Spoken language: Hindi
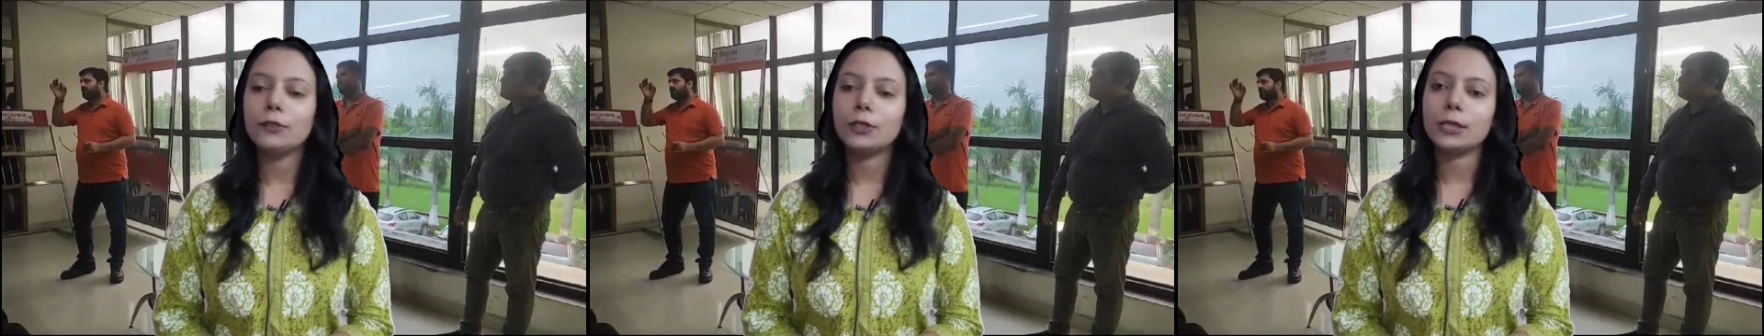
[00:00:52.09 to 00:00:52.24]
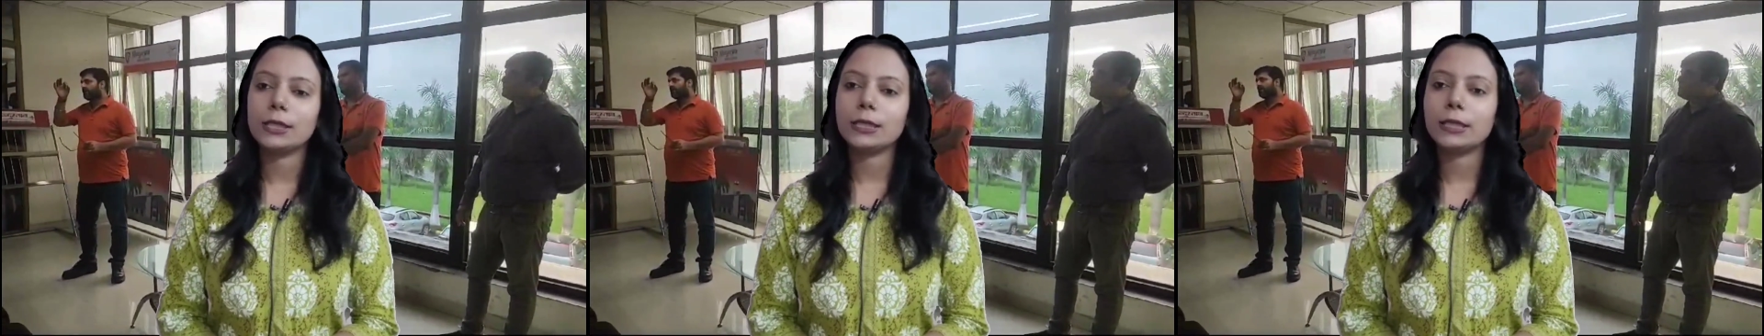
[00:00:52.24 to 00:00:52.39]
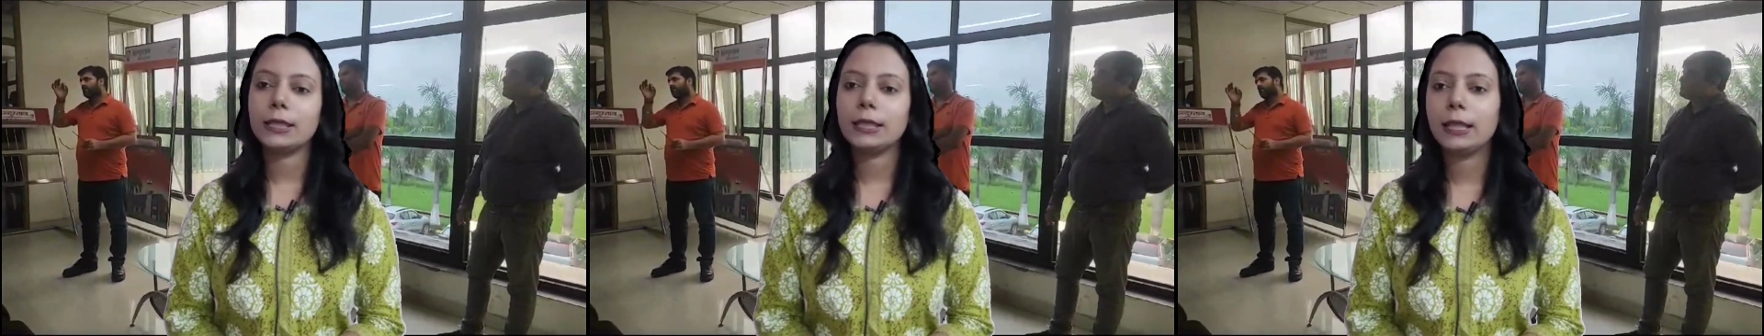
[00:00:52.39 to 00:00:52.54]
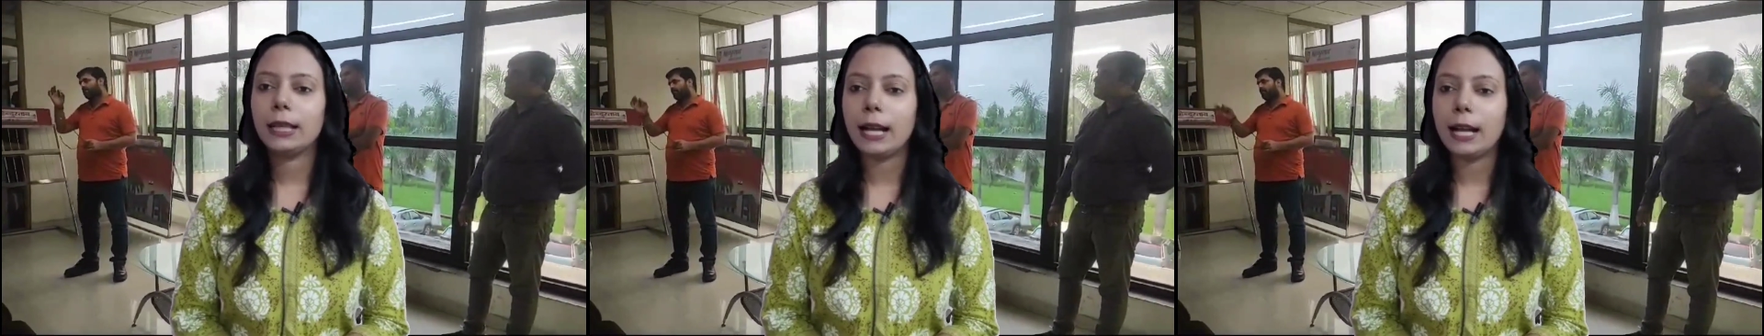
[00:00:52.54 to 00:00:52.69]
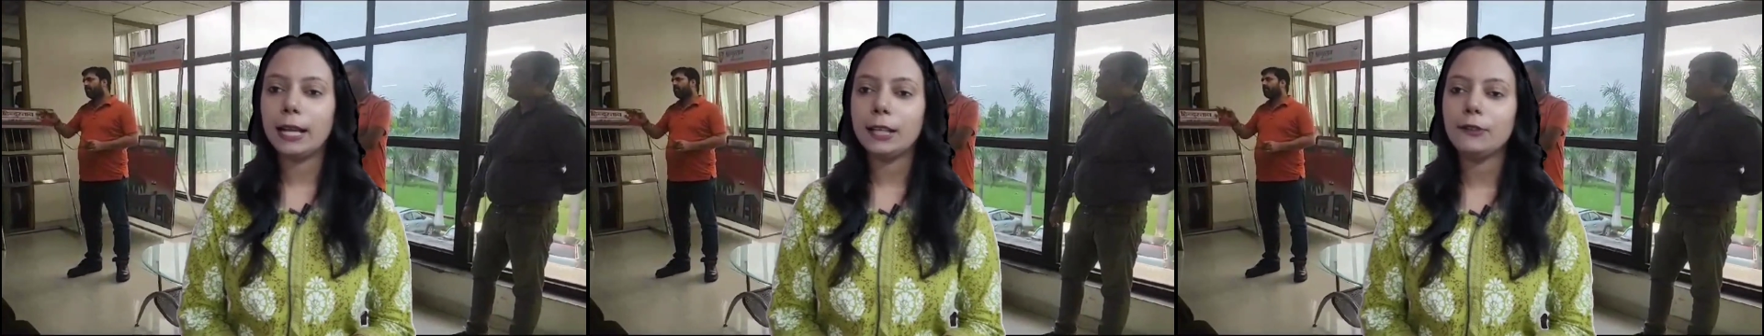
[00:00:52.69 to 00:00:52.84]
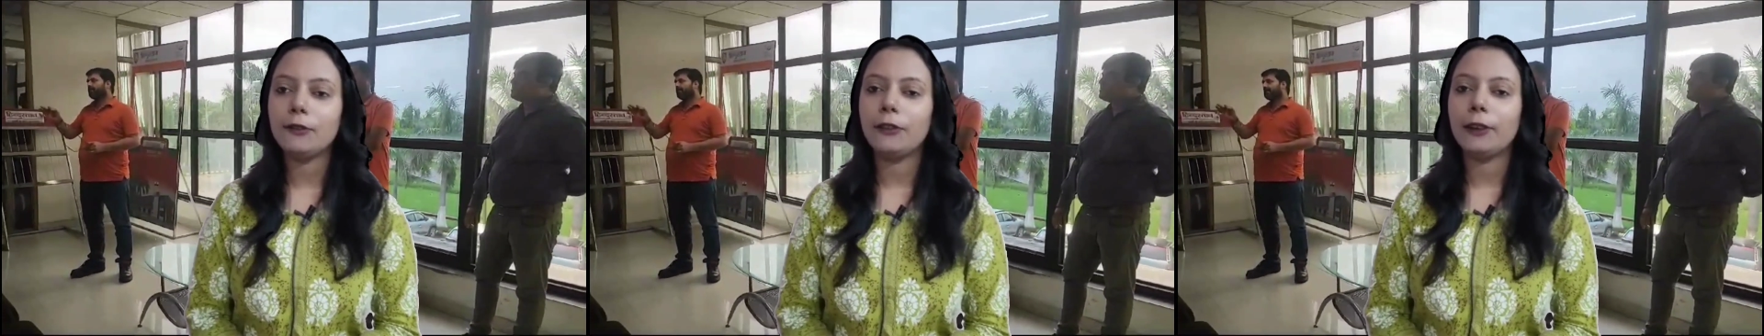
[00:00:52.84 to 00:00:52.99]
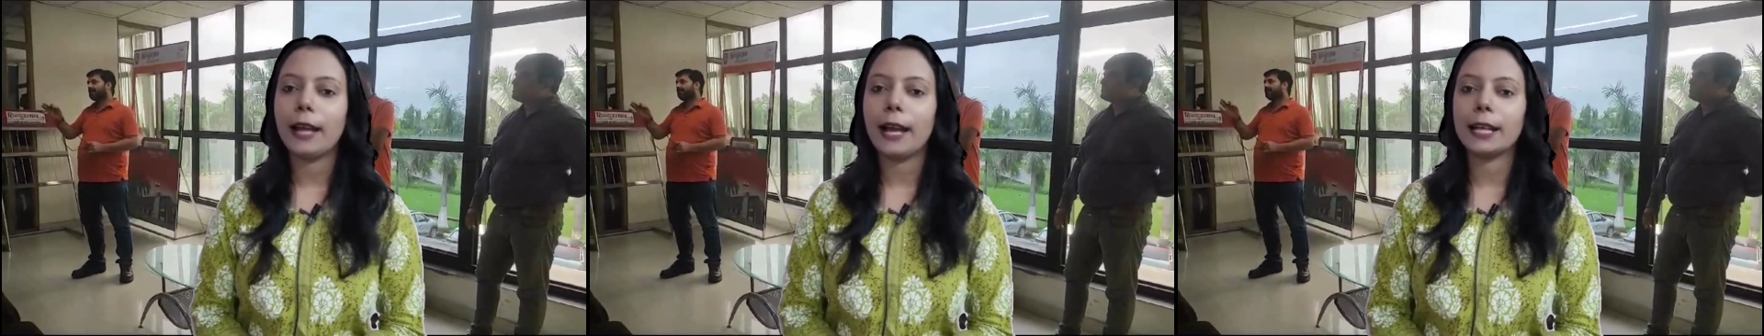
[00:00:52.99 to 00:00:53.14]
विजिटिंग कार्ड
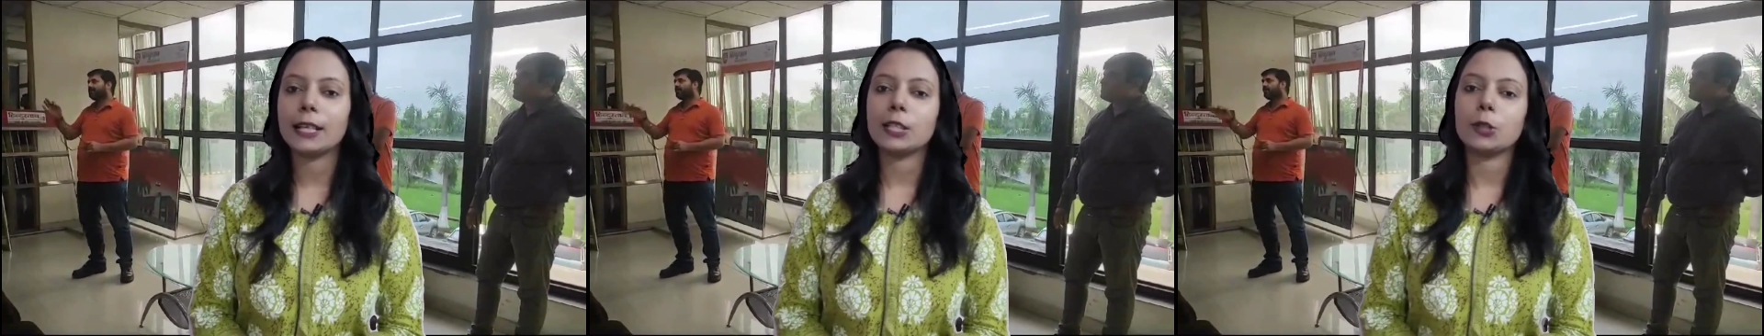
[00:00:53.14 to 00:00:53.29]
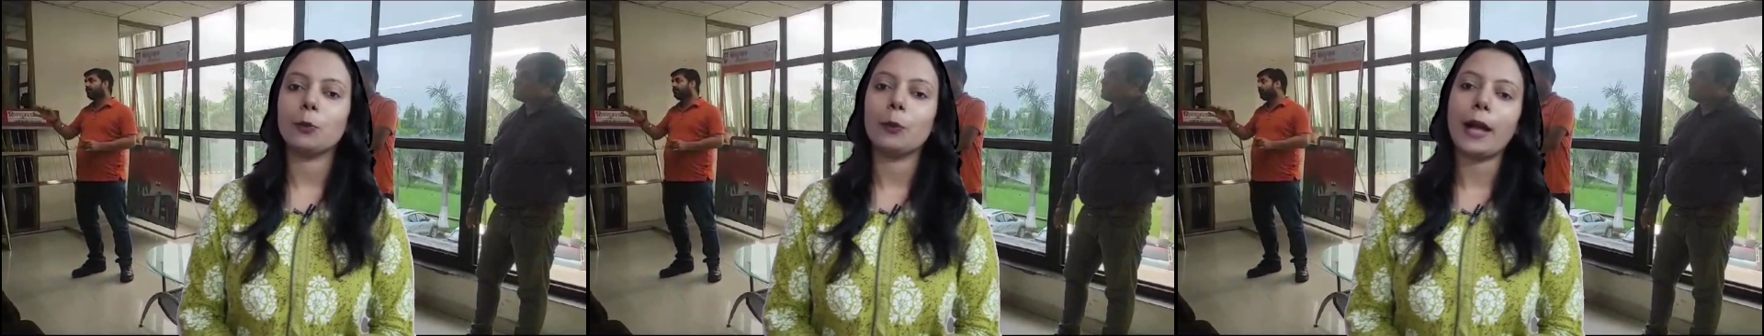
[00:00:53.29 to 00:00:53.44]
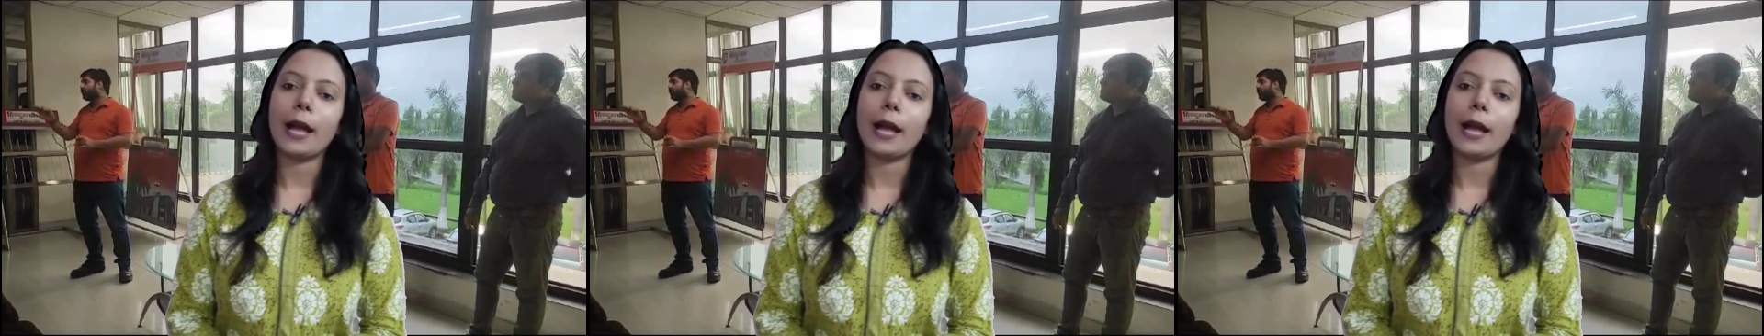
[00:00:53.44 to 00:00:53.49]
फ्लैग्स